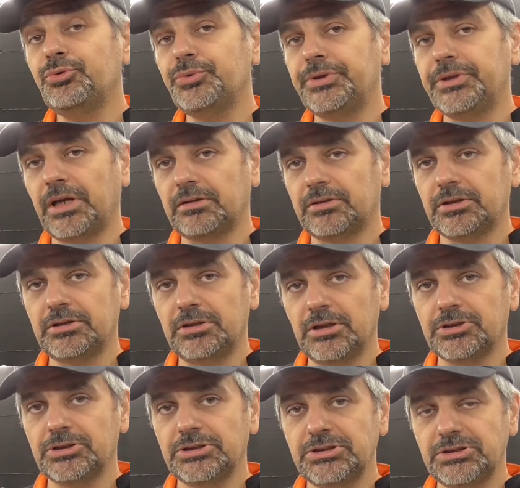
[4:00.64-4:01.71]
tutti i
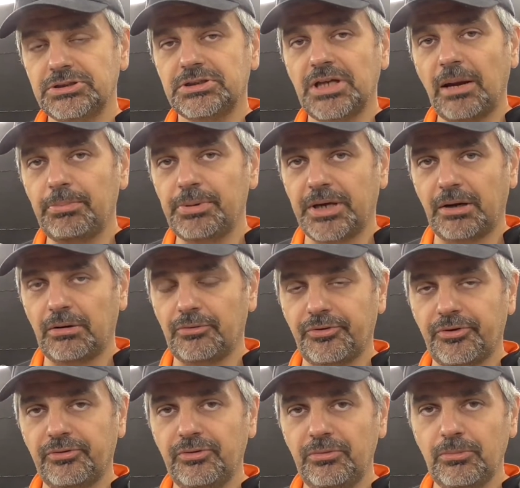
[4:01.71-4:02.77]
nanotecnologici si applicano allo
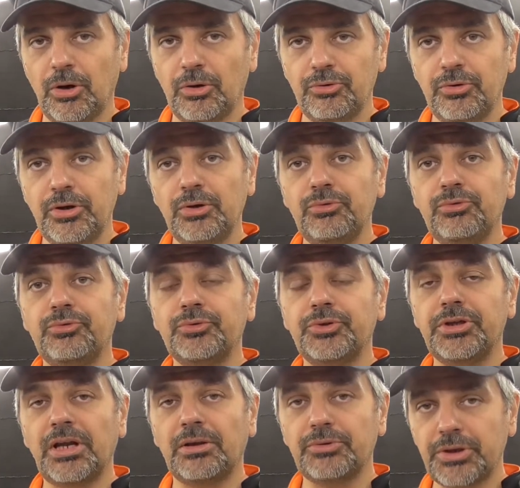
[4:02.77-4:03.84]
stesso modo e non
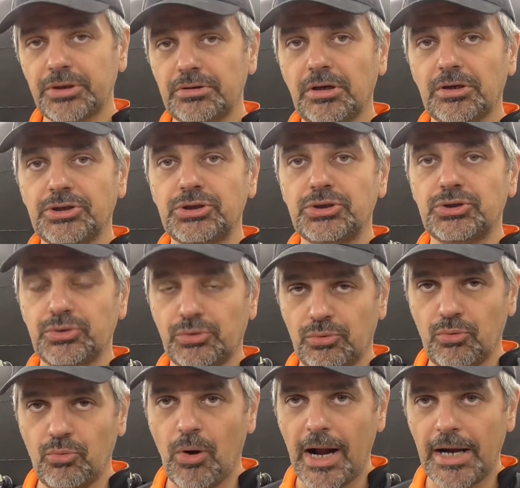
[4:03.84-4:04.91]
tutti i nanotecnologici sono
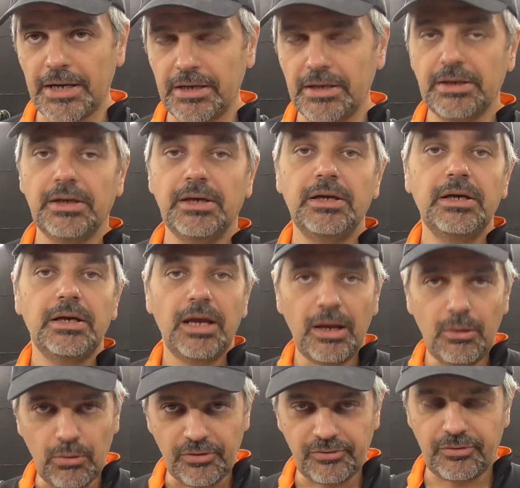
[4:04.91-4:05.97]
uguali.
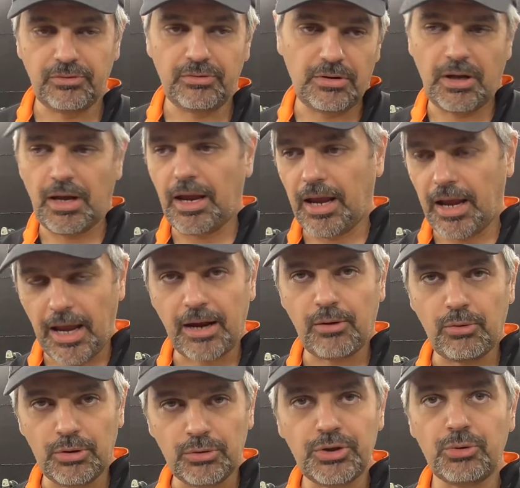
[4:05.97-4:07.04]
E questo è
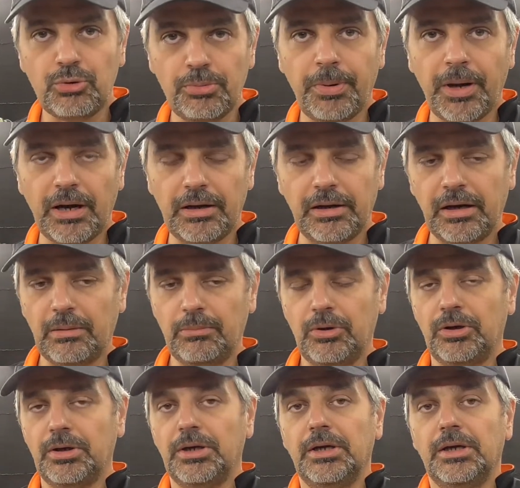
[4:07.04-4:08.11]
quello di cui
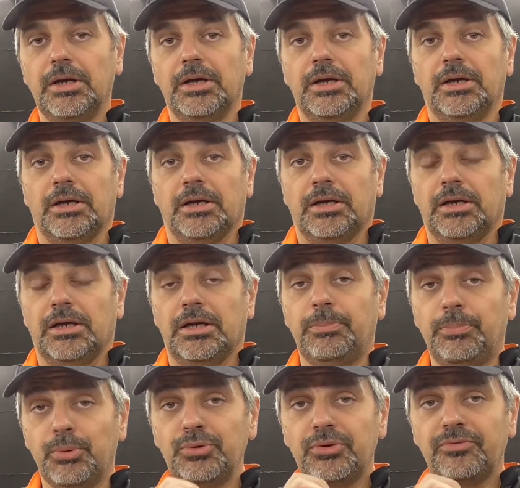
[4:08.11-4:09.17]
parleremo. Il
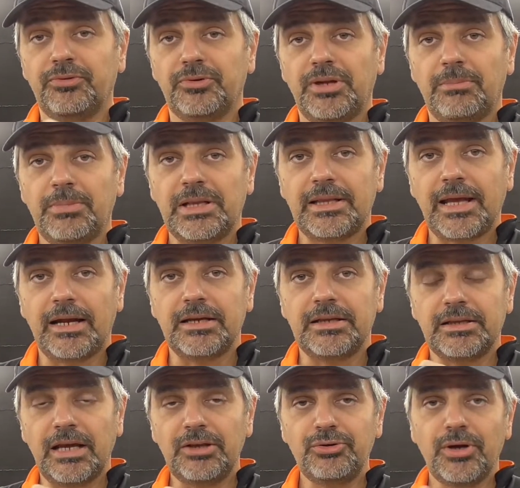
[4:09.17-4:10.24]
punto fondamentale
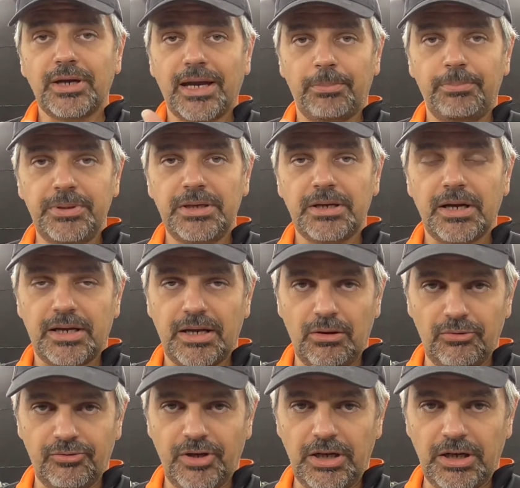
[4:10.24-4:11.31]
intanto è capire che
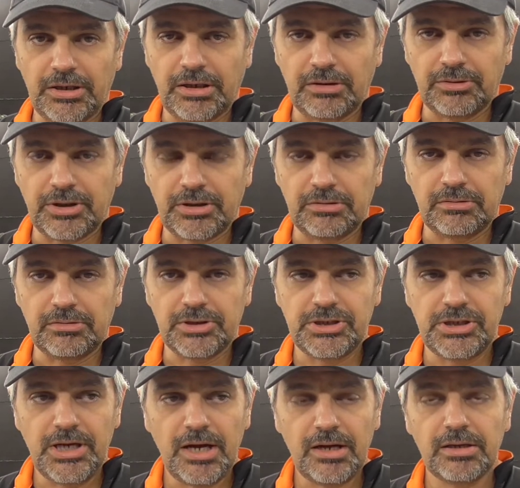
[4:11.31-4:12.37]
cos'è la
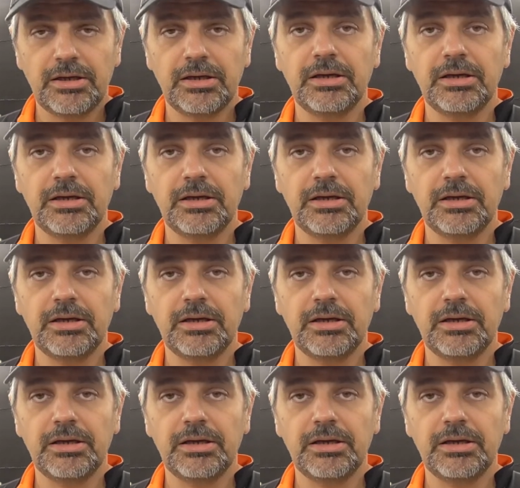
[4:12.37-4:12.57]
nanotecnologia,